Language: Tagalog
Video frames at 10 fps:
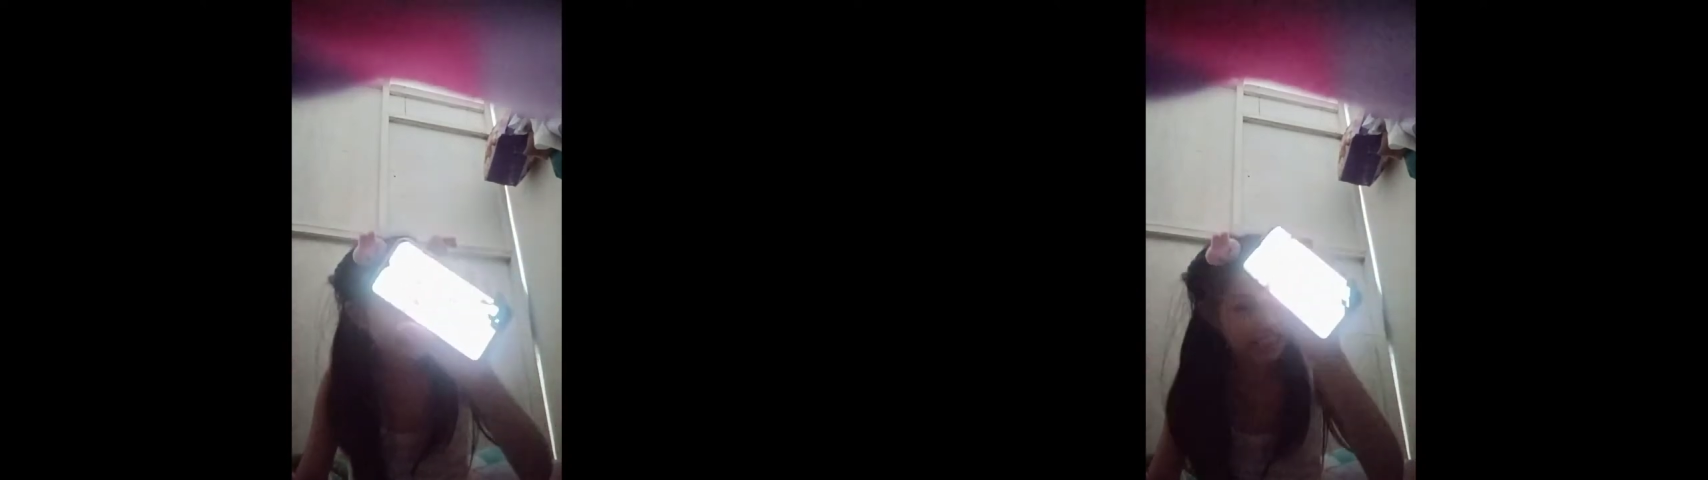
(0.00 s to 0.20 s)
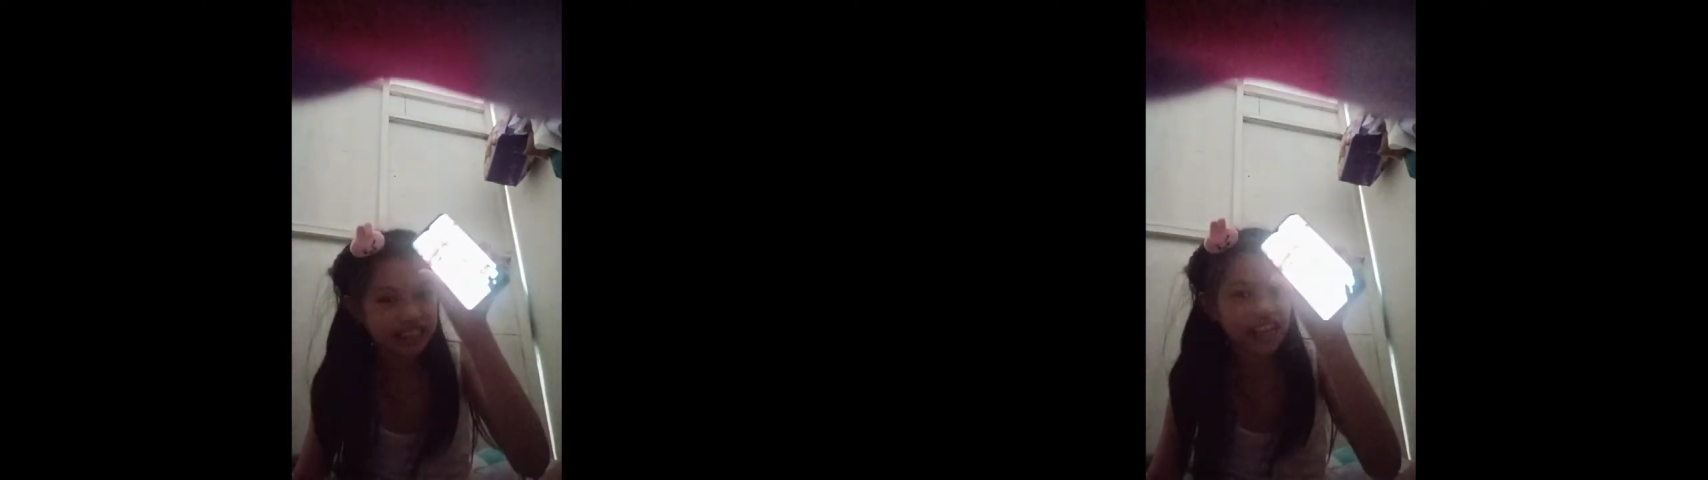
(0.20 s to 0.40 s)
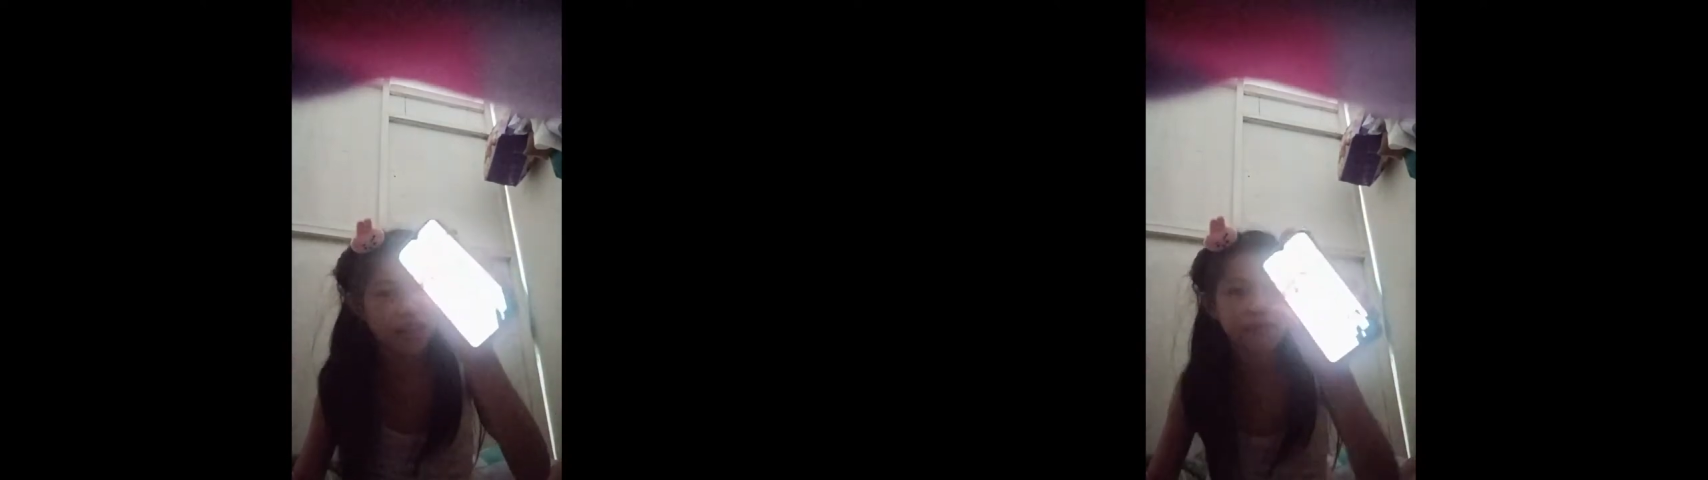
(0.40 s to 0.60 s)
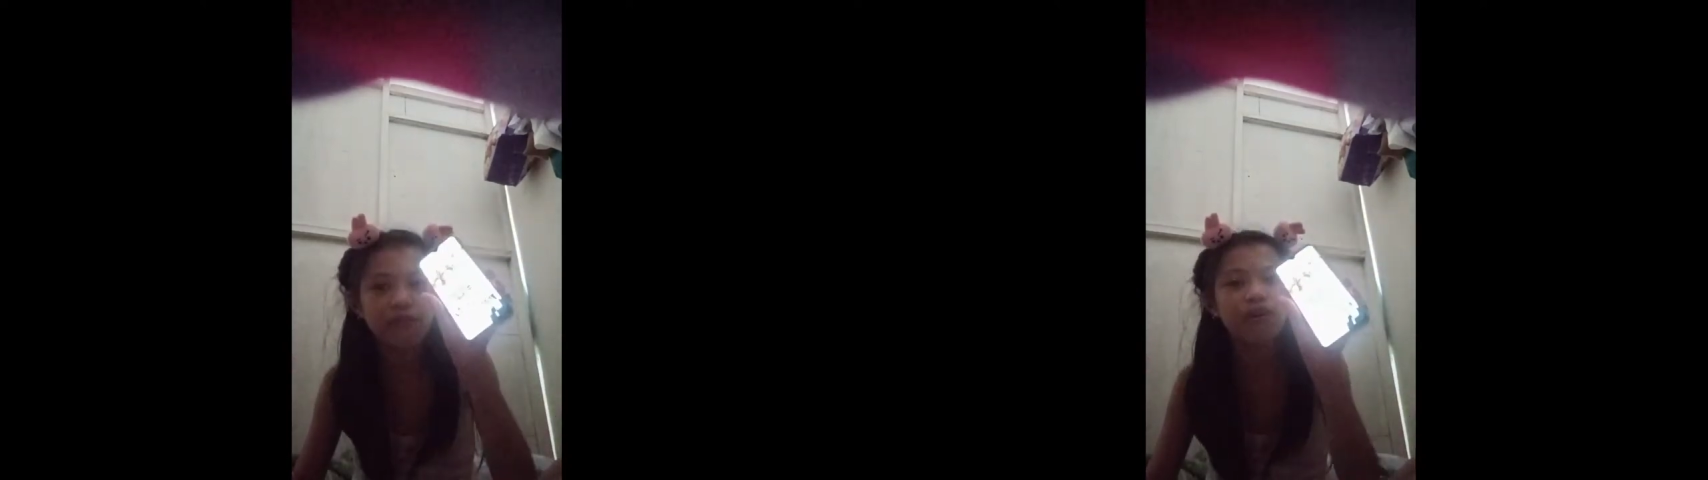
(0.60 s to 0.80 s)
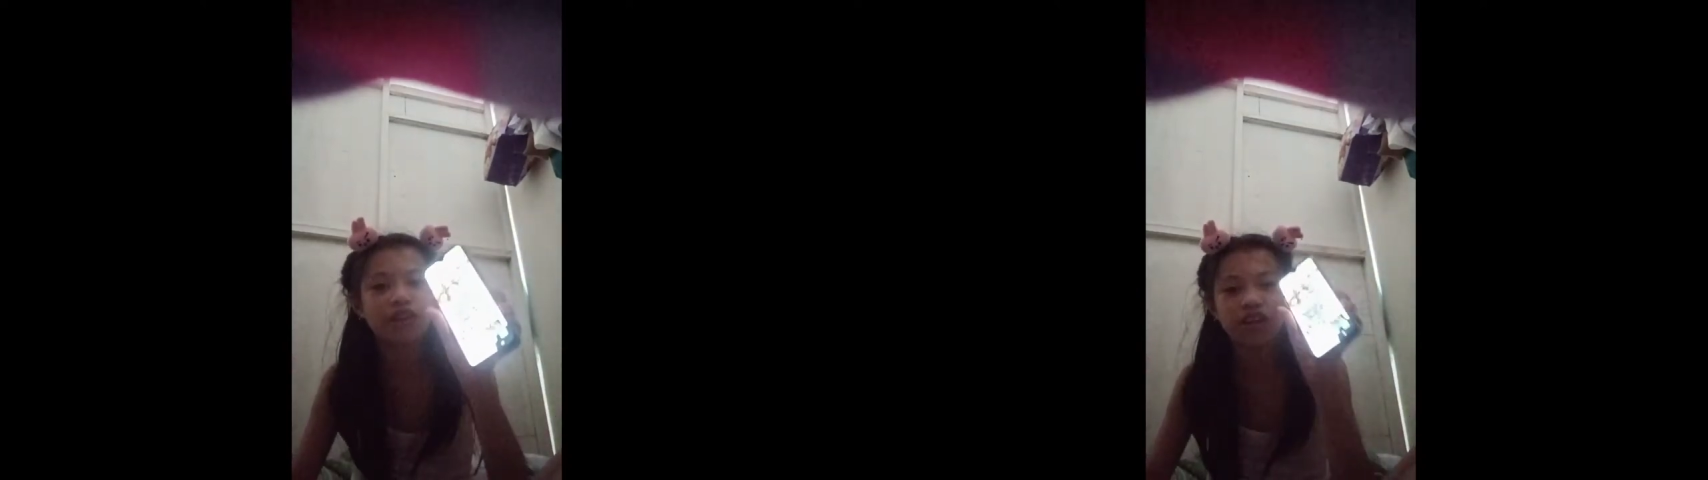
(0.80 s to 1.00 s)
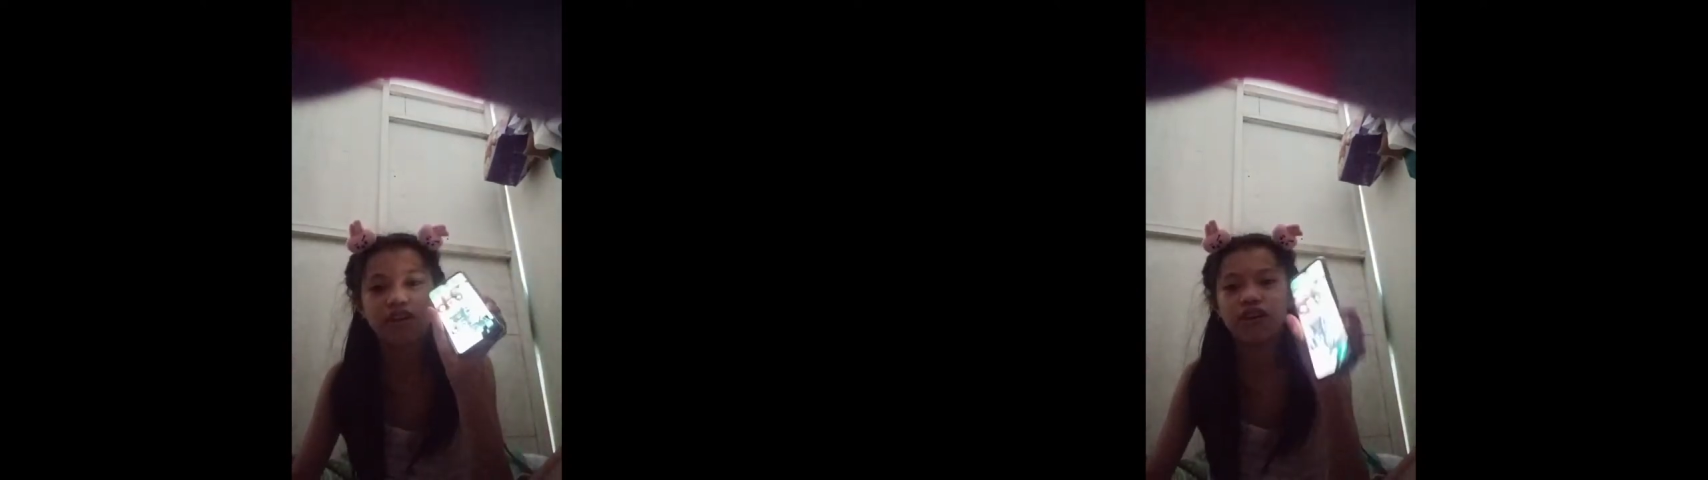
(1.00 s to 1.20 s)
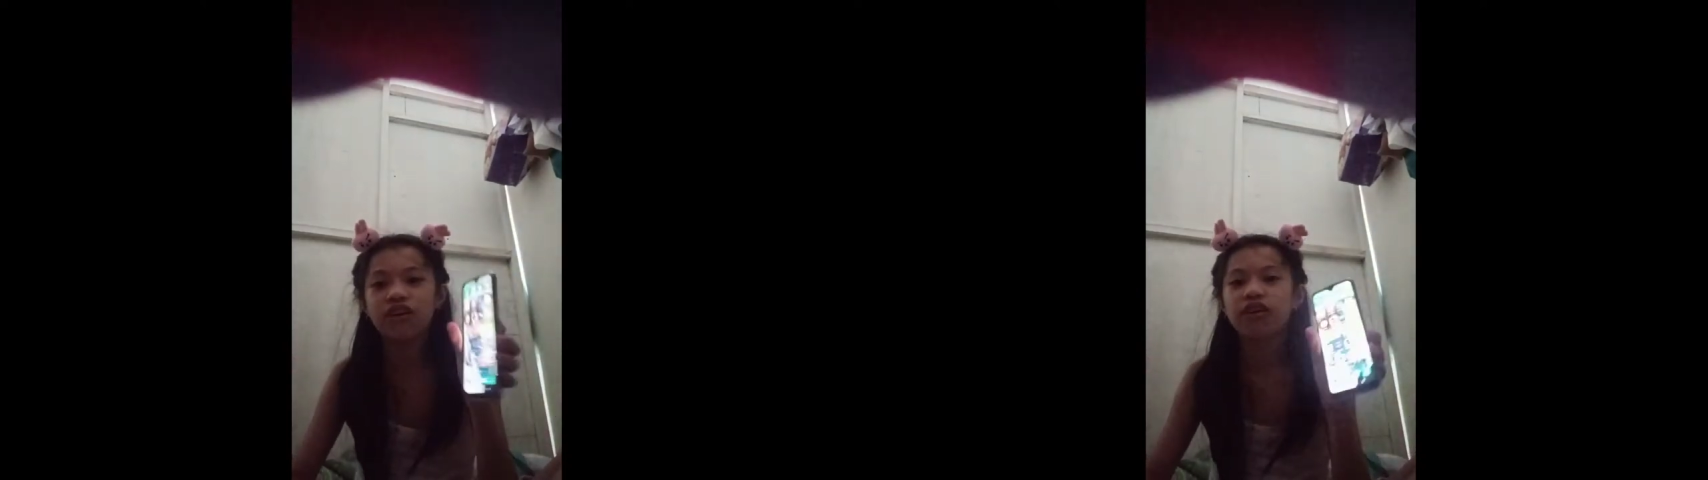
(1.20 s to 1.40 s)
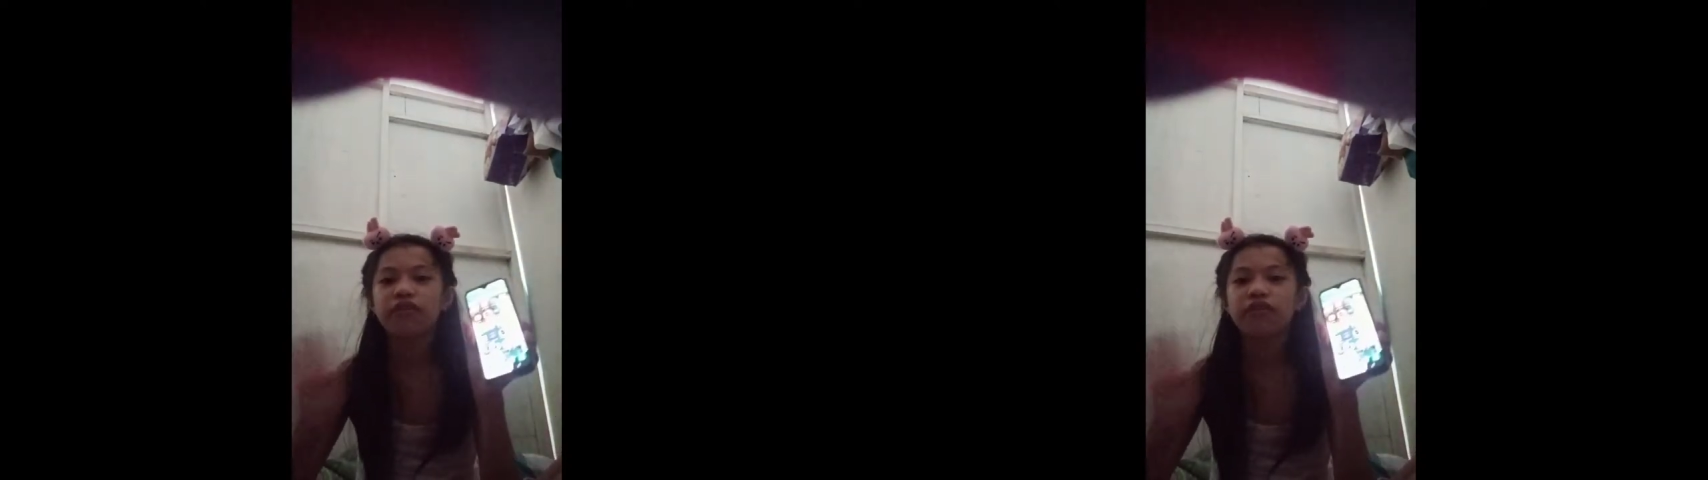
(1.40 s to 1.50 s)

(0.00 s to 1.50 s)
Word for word: sa cellphone ko.